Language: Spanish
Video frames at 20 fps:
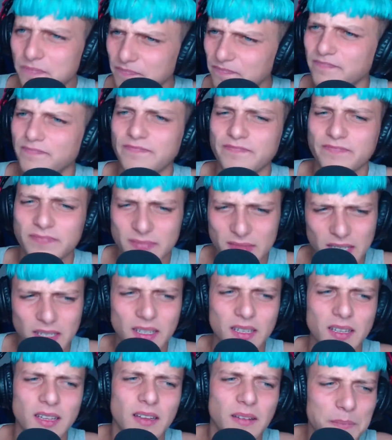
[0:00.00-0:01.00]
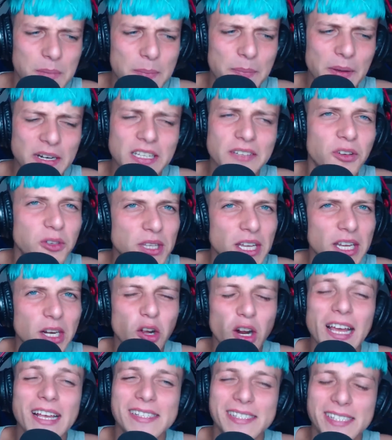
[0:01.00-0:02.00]
eh. Mi parte favorita creo
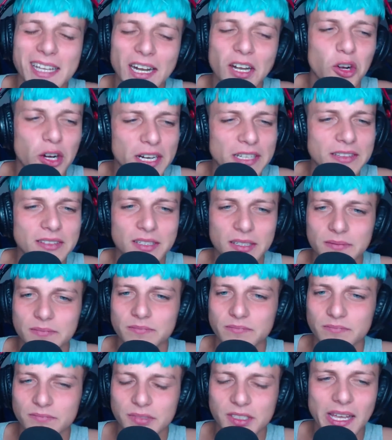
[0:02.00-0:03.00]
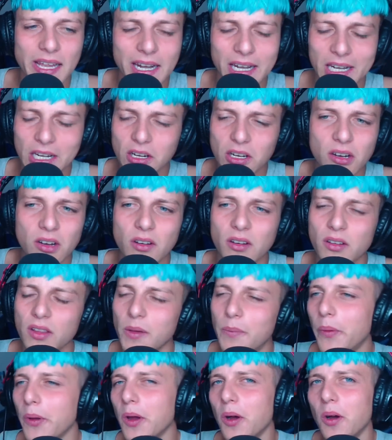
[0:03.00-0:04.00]
que la de ser gente. CRO,
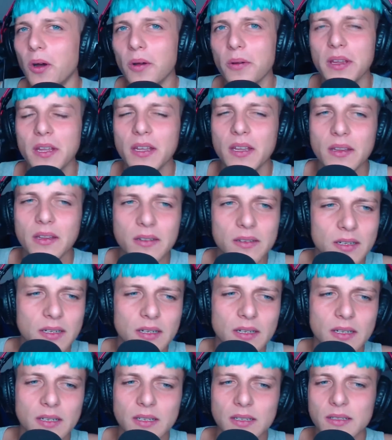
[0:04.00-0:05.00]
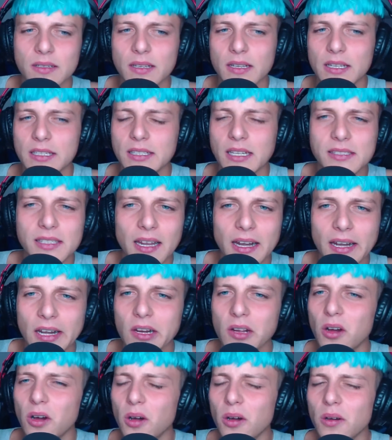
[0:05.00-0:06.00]
después Obi. Quizás
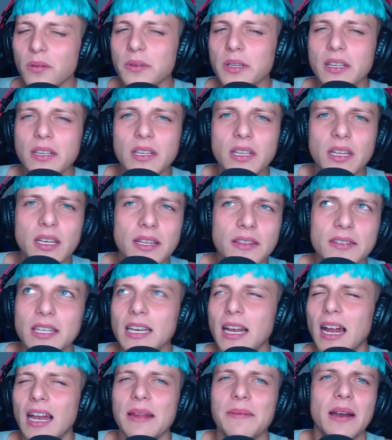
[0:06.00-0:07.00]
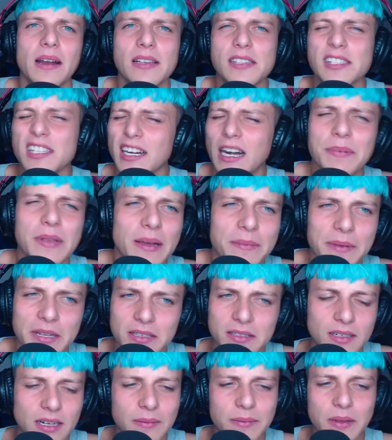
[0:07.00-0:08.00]
CRO, Obi, Lidkill alemana, Así
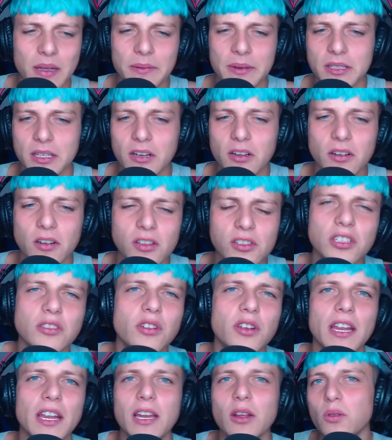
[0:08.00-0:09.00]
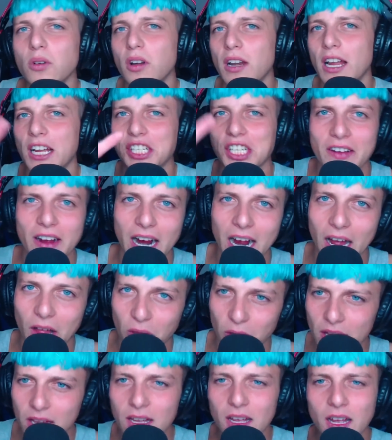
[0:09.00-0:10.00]
rápidamente, rápidamente. No, siento que ninguno le haya bajado,
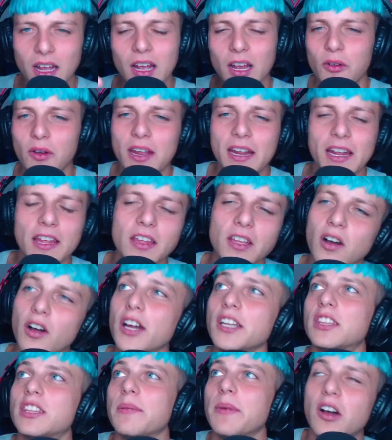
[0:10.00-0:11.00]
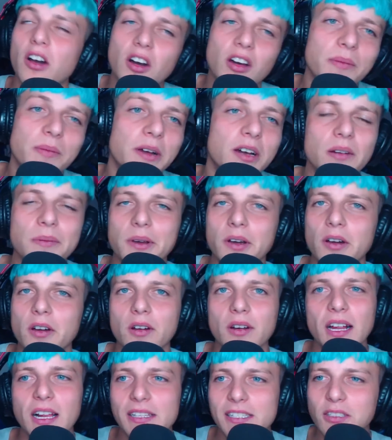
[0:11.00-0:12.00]
¿eh? No es que digo, este mejor, mejor,
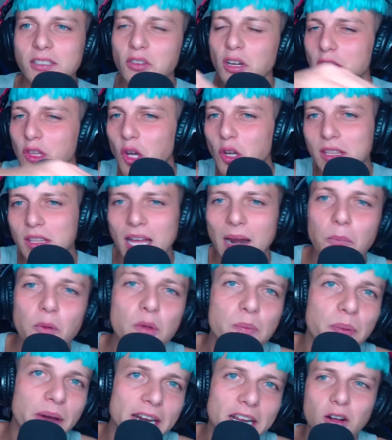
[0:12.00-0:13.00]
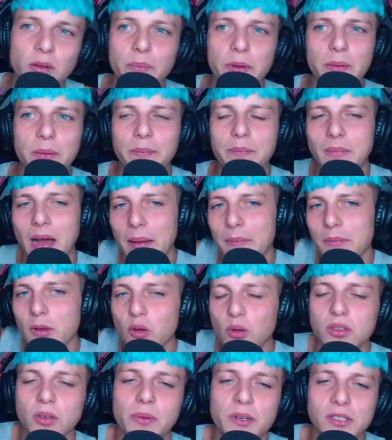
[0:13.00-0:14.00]
mejor. Siento que todos están muy parejos, pero a mi
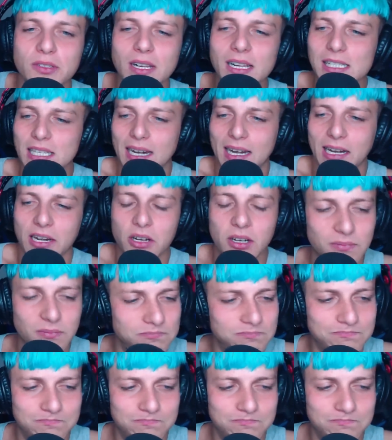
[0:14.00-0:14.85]
gusto personal CRO.